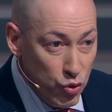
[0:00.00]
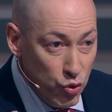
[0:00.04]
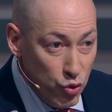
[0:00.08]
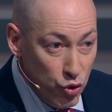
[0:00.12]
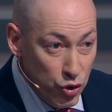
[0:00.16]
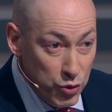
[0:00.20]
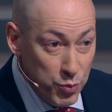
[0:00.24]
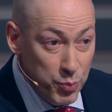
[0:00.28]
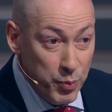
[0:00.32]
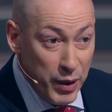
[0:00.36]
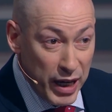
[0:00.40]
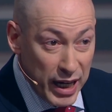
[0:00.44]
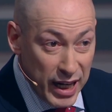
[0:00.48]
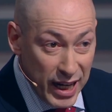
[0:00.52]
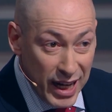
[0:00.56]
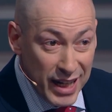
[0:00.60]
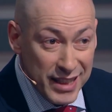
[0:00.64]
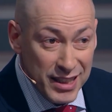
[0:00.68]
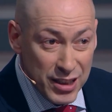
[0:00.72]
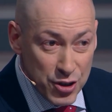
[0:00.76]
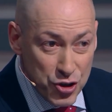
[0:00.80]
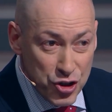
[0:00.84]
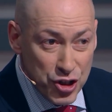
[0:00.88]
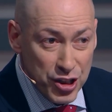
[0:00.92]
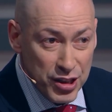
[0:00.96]
Он
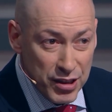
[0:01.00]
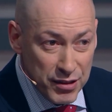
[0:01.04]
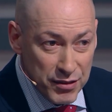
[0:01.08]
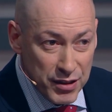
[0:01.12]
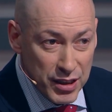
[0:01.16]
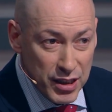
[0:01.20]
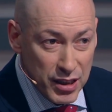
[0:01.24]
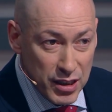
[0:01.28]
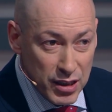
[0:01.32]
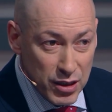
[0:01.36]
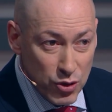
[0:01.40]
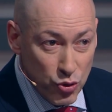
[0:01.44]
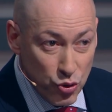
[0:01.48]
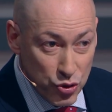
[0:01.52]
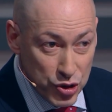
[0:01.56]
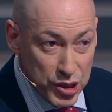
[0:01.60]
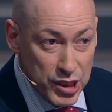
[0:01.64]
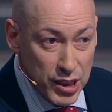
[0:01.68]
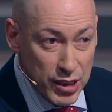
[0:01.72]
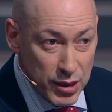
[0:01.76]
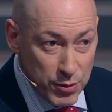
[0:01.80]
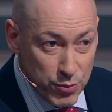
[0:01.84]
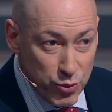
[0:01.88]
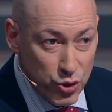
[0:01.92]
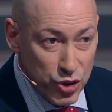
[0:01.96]
богатый человек, он
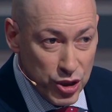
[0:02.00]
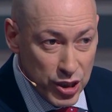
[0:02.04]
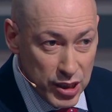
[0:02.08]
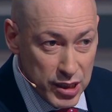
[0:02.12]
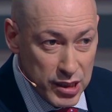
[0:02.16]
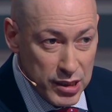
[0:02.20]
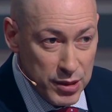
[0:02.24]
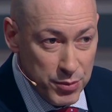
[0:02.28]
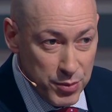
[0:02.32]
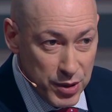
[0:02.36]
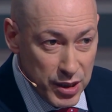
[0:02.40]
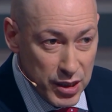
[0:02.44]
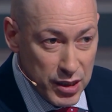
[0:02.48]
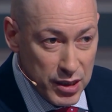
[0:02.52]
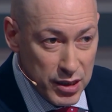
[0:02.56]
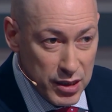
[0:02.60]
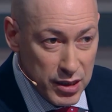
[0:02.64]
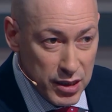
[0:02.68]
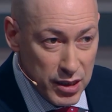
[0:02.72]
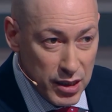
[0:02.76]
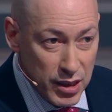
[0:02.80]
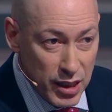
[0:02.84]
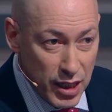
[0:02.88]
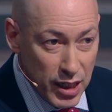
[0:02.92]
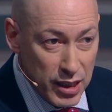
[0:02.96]
заработал себе,
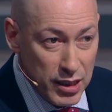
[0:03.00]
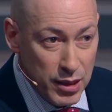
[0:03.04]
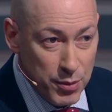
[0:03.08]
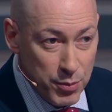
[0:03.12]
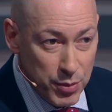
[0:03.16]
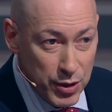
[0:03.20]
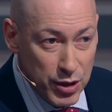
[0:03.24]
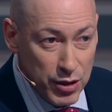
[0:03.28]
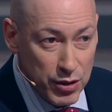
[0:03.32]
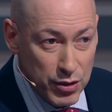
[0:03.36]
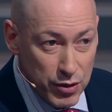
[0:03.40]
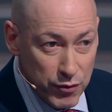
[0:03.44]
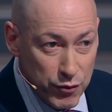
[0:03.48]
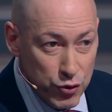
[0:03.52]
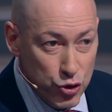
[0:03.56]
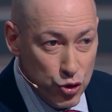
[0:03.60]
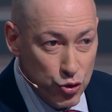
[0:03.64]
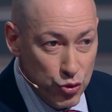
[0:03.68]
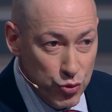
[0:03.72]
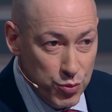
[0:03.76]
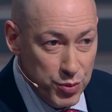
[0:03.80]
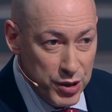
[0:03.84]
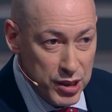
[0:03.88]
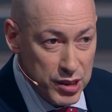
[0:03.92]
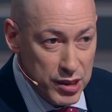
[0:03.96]
когда был в
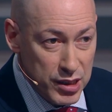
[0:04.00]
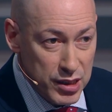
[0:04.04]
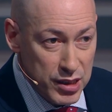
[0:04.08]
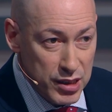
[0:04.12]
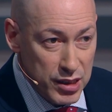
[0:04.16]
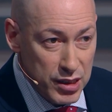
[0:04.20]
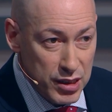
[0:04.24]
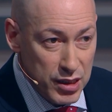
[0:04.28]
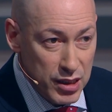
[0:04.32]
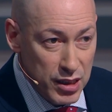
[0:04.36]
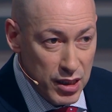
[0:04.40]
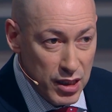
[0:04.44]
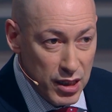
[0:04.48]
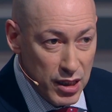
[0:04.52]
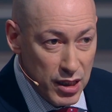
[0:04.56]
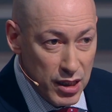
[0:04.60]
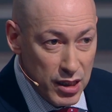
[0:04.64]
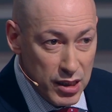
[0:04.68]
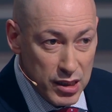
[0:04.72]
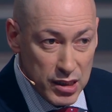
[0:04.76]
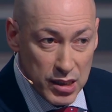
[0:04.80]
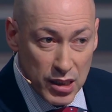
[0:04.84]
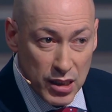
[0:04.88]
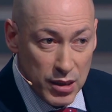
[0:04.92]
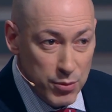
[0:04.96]
шоу-бизнесе.
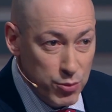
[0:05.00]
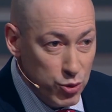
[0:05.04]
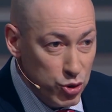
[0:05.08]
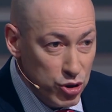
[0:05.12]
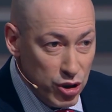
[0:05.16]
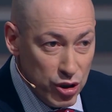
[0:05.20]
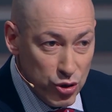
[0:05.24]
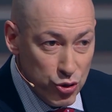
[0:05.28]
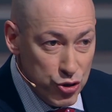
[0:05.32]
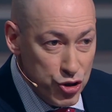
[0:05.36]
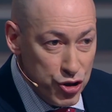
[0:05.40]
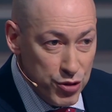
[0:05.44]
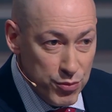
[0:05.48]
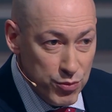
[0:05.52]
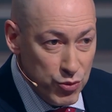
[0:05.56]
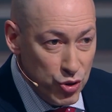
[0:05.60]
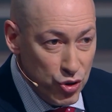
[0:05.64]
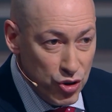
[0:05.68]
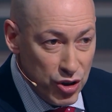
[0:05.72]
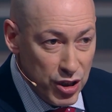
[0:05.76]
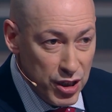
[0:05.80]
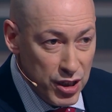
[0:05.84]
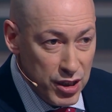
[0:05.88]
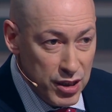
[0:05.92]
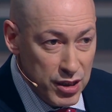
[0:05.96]
Заработал очень
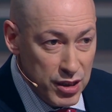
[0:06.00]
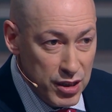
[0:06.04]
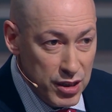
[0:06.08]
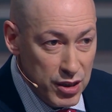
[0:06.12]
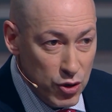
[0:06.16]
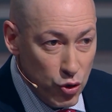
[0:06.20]
много,